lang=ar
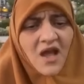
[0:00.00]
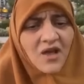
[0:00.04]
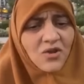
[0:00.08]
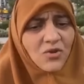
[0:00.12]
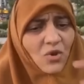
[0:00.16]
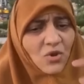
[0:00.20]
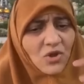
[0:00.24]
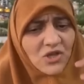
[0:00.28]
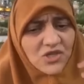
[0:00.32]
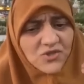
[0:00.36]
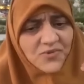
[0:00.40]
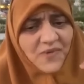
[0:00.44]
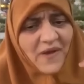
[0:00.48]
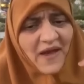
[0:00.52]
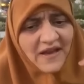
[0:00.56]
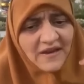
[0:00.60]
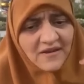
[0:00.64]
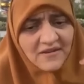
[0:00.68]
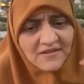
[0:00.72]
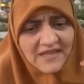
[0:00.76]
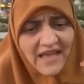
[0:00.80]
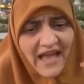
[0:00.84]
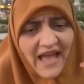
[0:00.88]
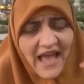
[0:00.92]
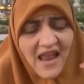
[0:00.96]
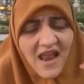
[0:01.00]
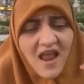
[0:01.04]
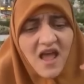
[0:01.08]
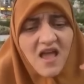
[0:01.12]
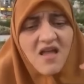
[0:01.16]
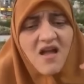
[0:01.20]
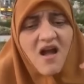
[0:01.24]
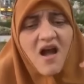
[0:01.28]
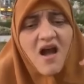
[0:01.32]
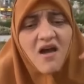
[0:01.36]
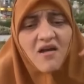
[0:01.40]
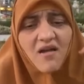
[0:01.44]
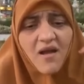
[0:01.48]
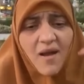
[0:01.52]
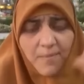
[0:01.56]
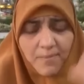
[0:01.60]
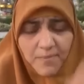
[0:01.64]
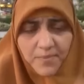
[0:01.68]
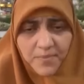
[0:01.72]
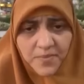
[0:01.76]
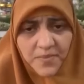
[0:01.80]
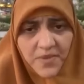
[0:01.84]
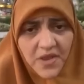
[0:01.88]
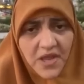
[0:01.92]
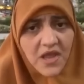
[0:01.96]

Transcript: ادعو الله سبحانه وتعالى يا رب